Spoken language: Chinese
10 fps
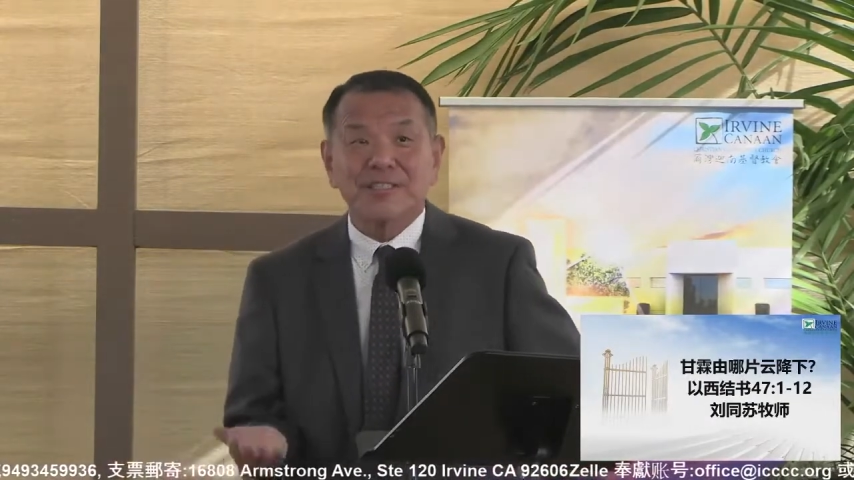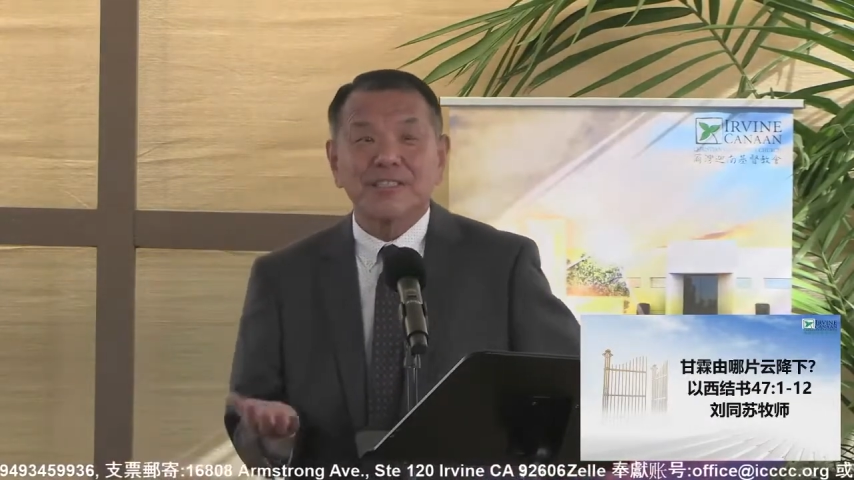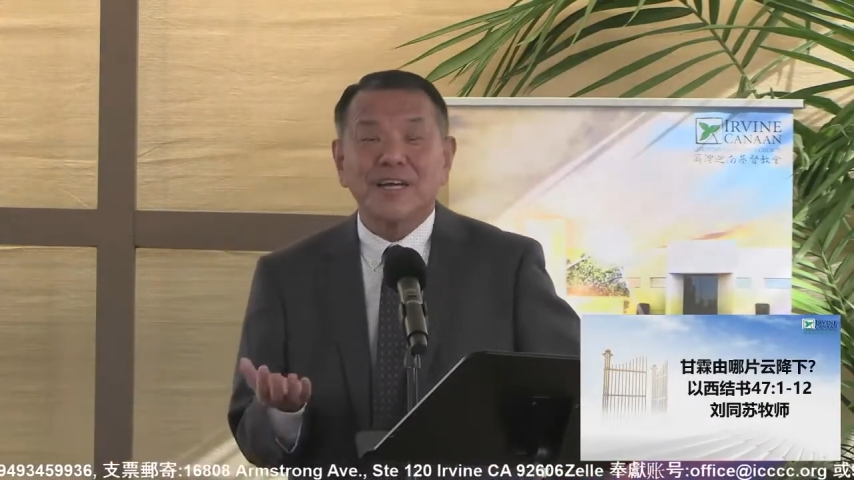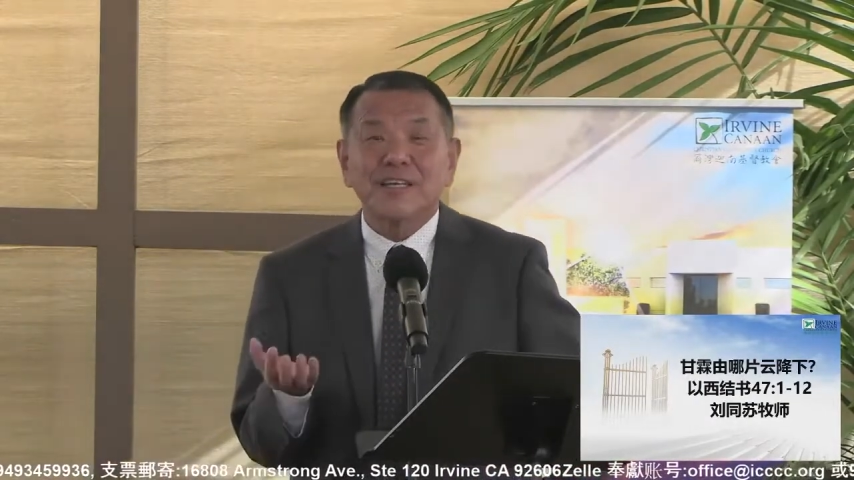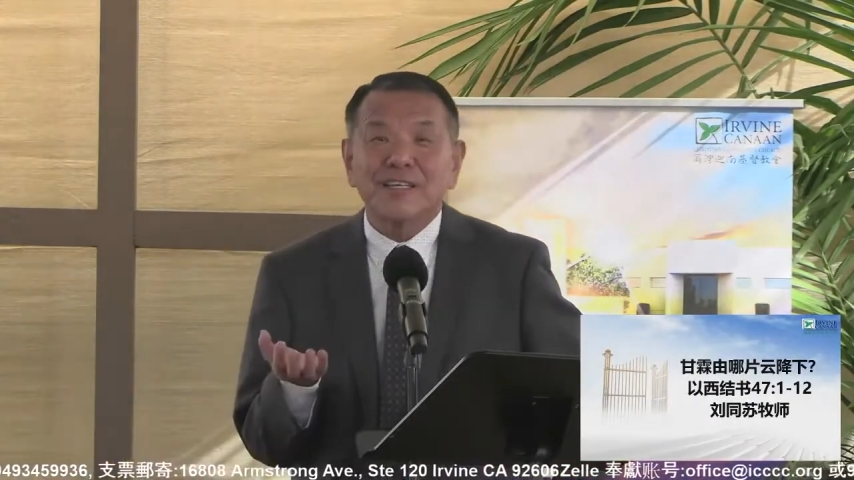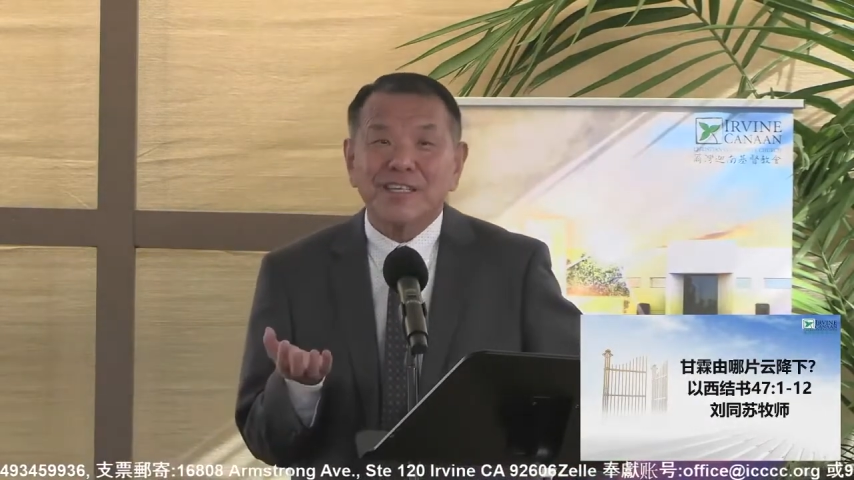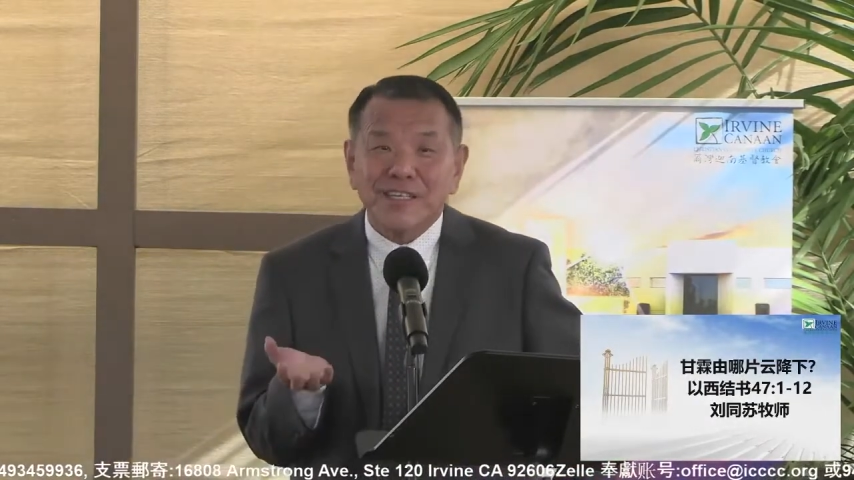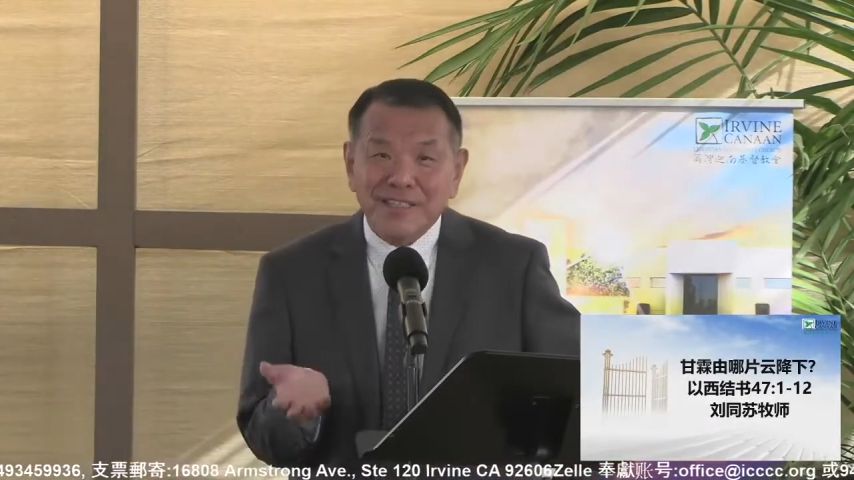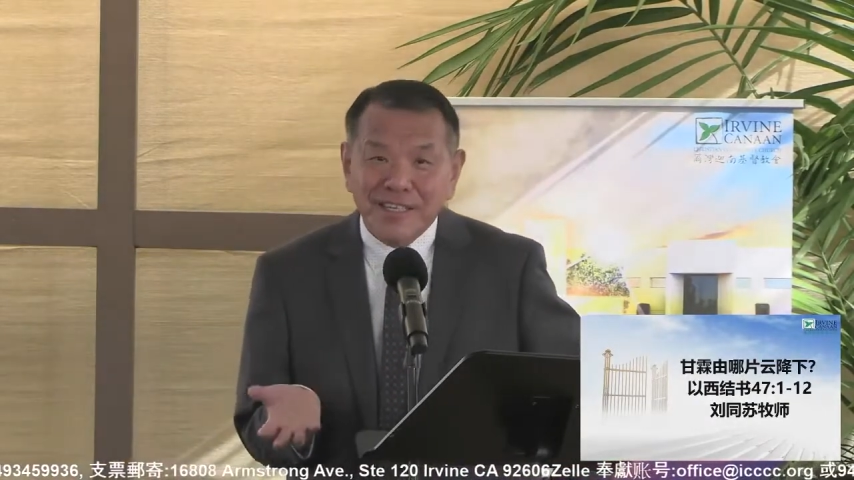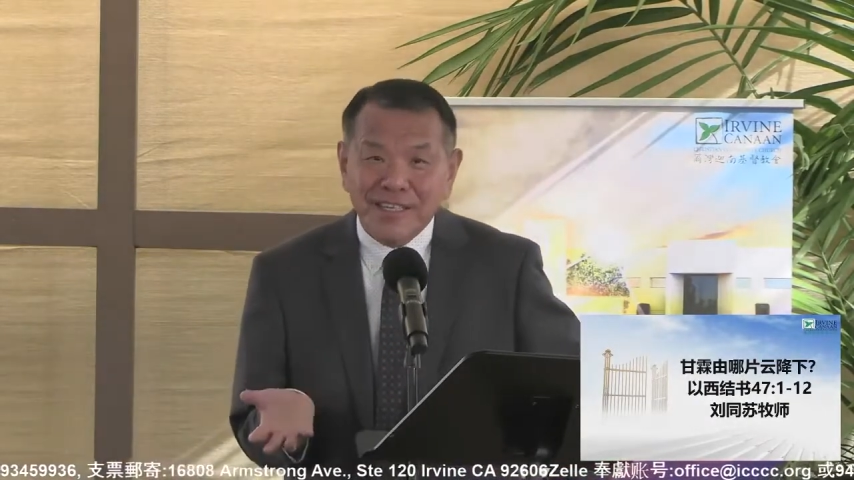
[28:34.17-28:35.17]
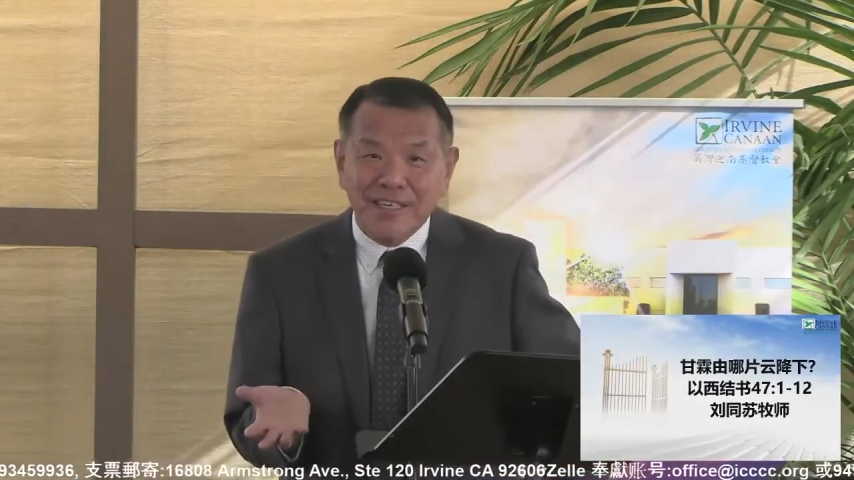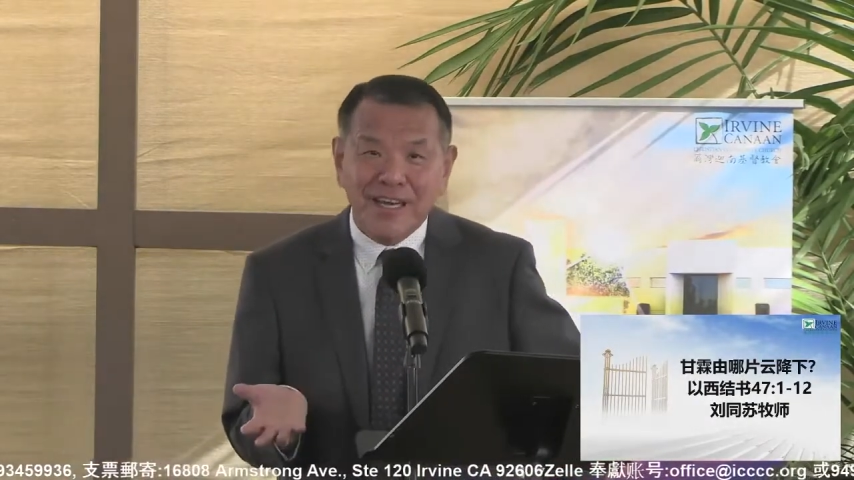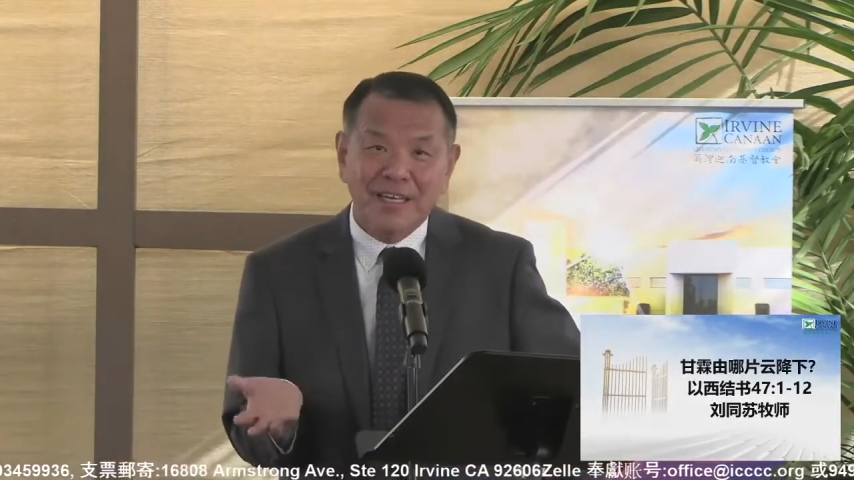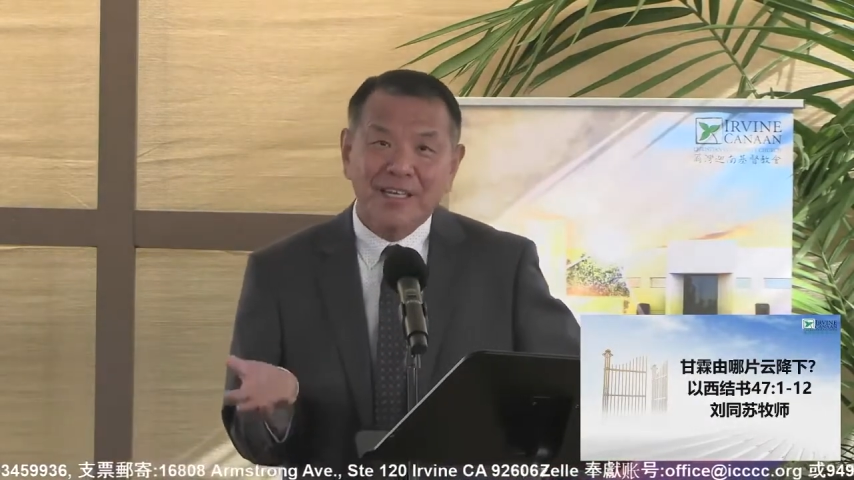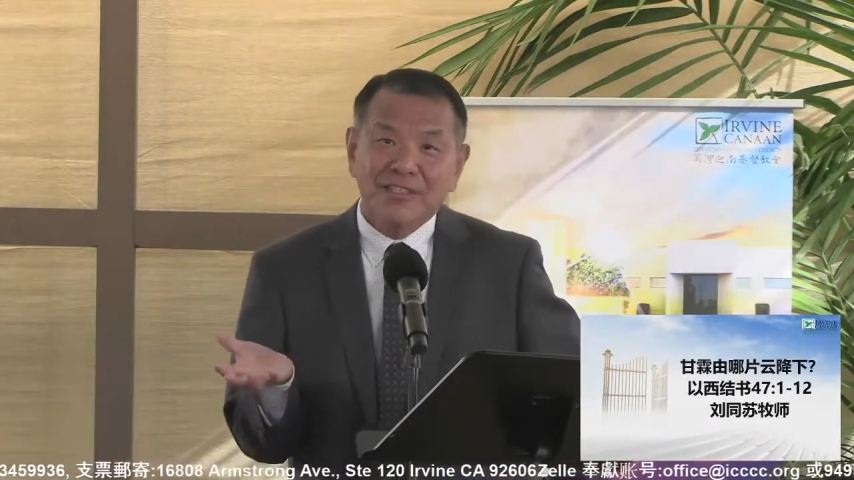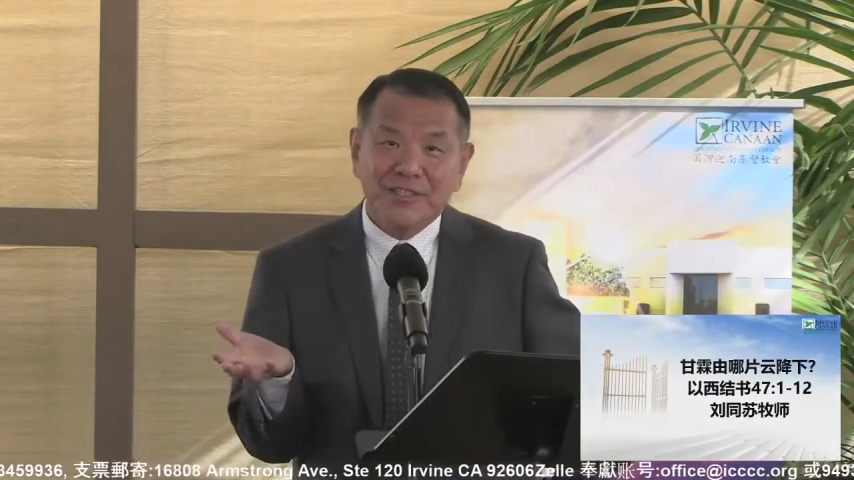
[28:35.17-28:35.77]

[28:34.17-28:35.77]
将灵的力量